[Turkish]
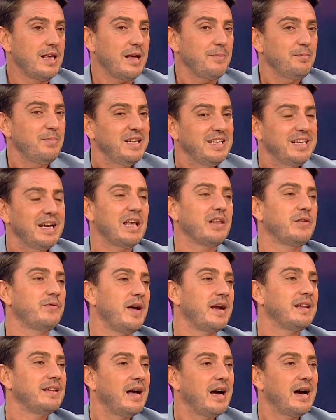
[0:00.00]
Yani bir
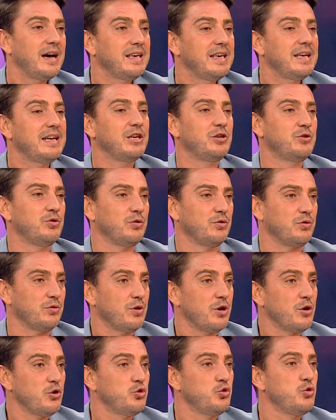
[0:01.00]
transfer daha
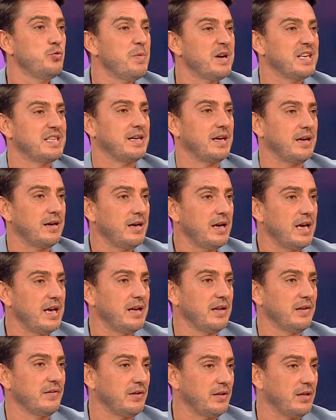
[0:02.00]
gerekiyordu şu maça
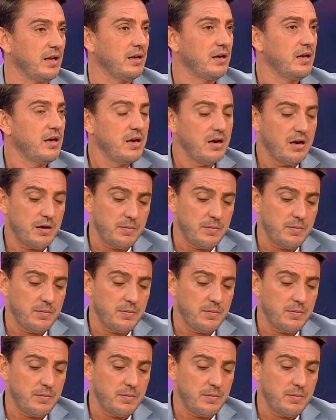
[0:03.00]
en azından.